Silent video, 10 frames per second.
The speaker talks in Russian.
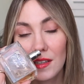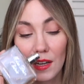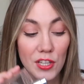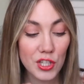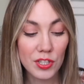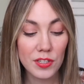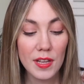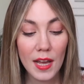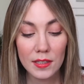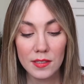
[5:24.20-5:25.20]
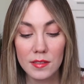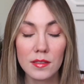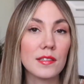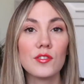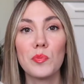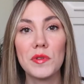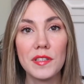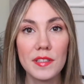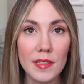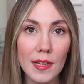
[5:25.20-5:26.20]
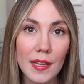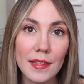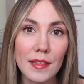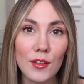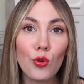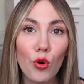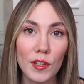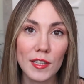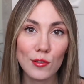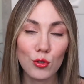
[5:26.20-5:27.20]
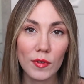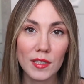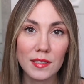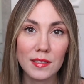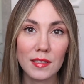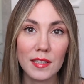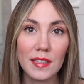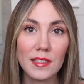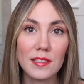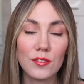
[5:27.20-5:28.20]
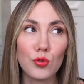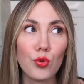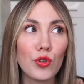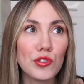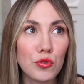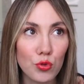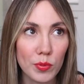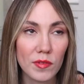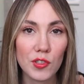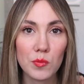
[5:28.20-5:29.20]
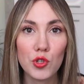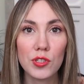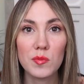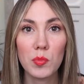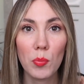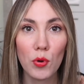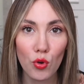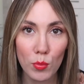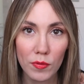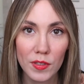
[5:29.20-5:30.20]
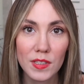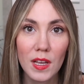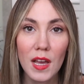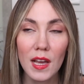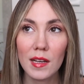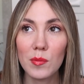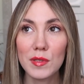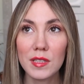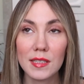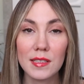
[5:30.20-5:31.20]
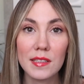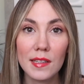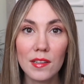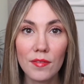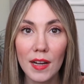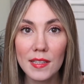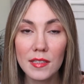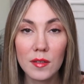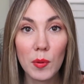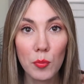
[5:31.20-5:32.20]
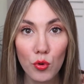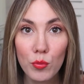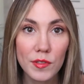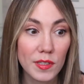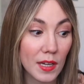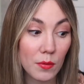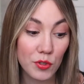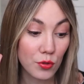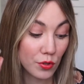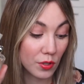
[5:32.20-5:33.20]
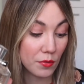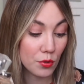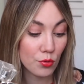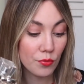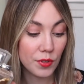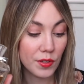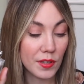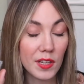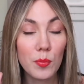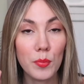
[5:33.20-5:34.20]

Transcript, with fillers: Конечно, снятость 150-летняя, но если у вас а, есть доступ и возможность попробовать, либо заказать от Левантик, попробуйте, я вам серьезно говорю, вы не